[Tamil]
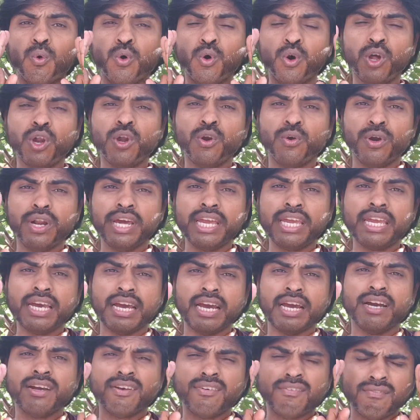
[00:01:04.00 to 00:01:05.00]
உங்களுடைய
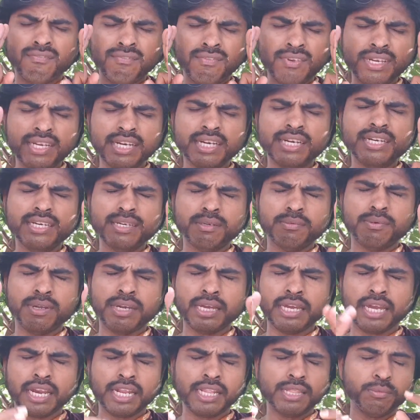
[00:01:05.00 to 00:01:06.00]
வீடு
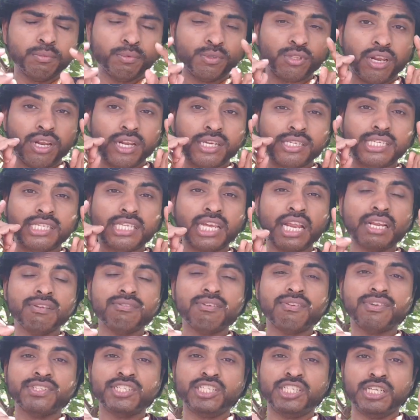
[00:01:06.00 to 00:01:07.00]
அப்படிங்கிறது முதல்ல
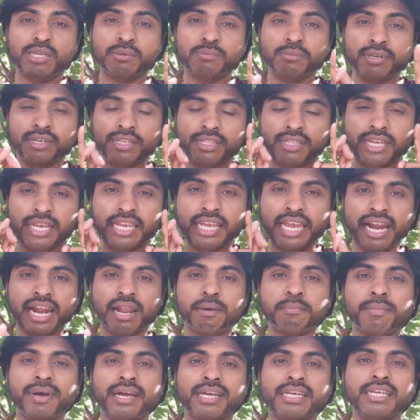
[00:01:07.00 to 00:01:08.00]
செல்வ விஷயம் மிகுந்த
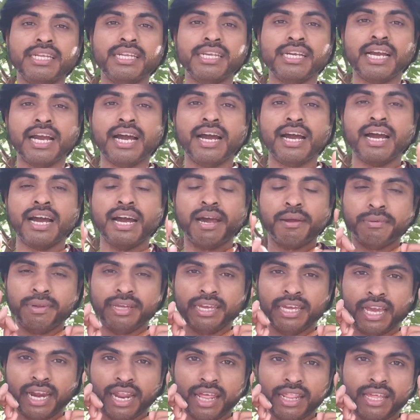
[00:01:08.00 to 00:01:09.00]
இடமா இருக்கா
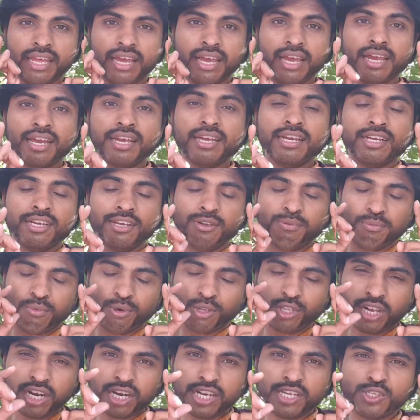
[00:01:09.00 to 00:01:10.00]
அப்படிங்கிறத
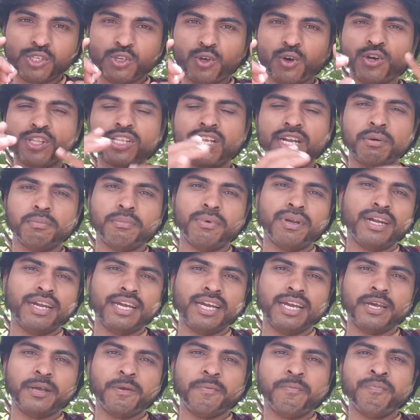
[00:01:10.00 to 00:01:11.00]
முதல்ல சோதனை
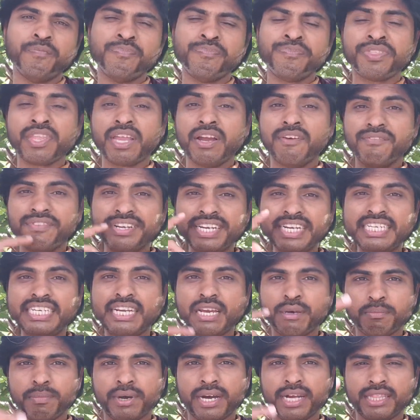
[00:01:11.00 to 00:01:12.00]
பண்ணுங்கள்
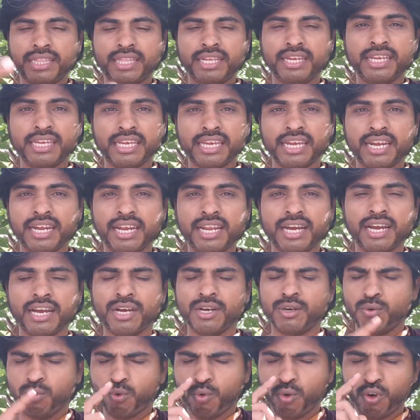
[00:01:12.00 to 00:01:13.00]
வீட்டை மாற்றினீங்கன்னா
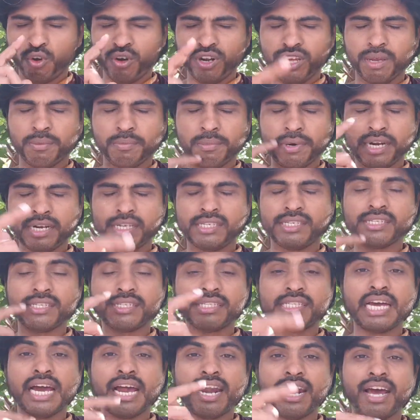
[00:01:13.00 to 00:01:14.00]
உங்களுடைய மனசு
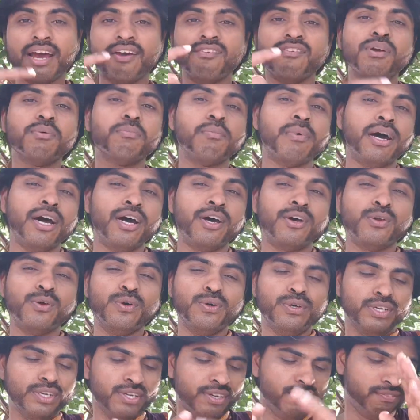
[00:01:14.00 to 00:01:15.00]
தானாகவே
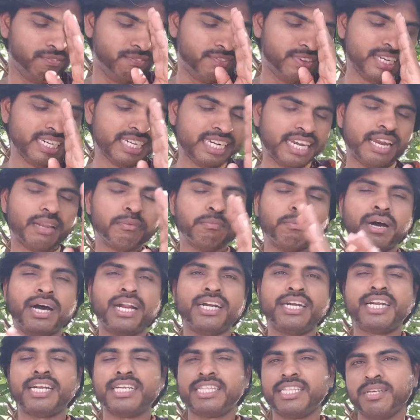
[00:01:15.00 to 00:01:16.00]
மாறும் வீட்டில்
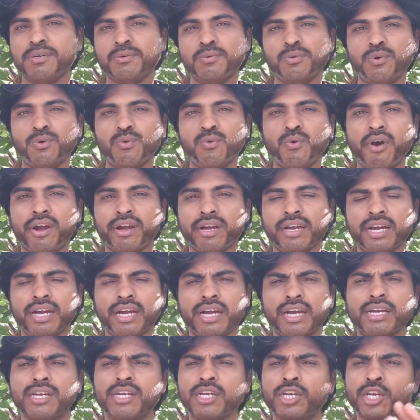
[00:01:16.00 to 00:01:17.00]
மாற்றத்தை
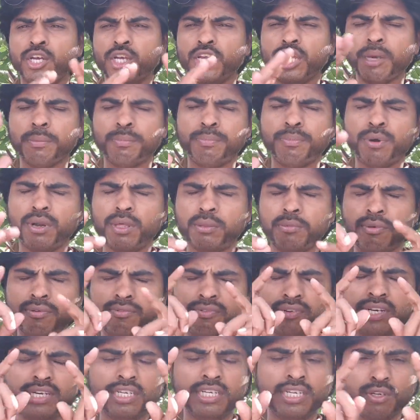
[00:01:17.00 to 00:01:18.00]
உருவாக்குங்க எப்பொழுதுமே
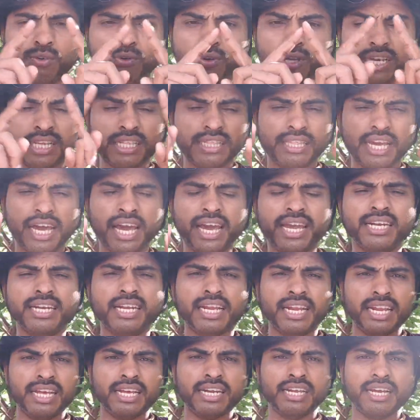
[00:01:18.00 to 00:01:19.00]
வீட்டினுடைய தாய்
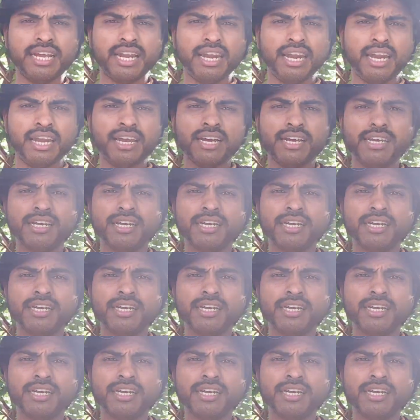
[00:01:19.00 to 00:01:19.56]
நிலை இருக்குல்ல